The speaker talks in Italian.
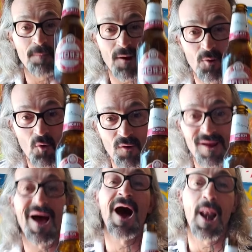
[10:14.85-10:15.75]

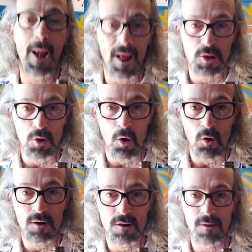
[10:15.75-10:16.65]
peroni alla
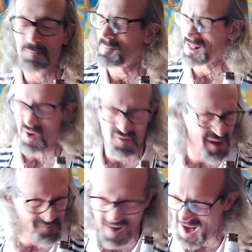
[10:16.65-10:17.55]
doc, madonna me!